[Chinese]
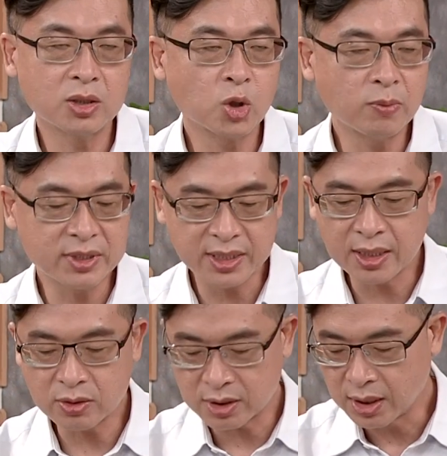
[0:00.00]
所以我们
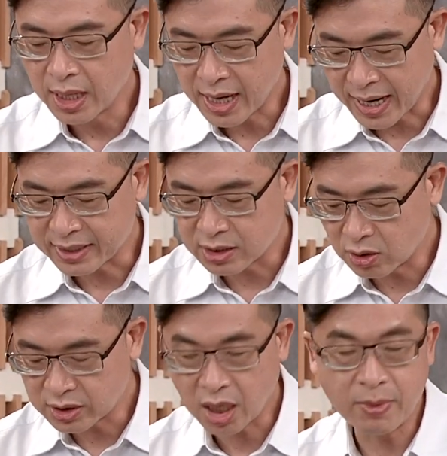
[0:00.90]
建议就是还是
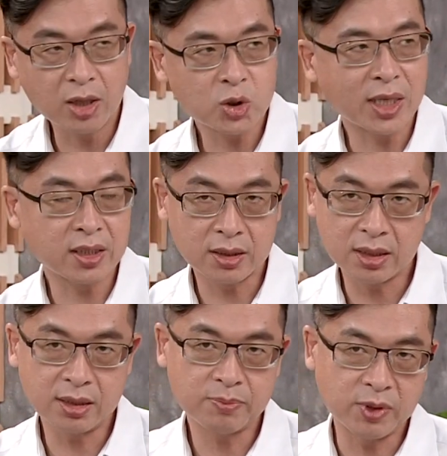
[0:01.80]
用小包装的，
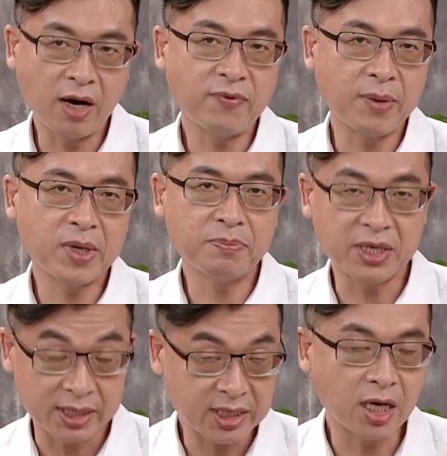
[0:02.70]
是比较方便，
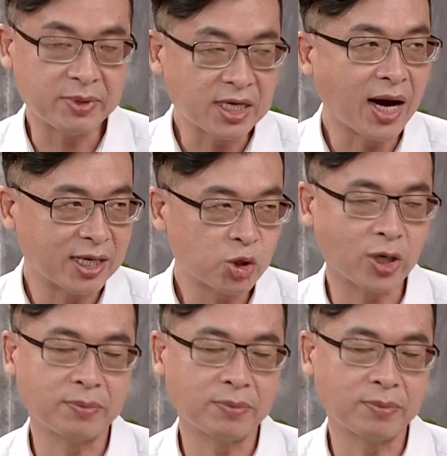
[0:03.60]
品质也比较安全。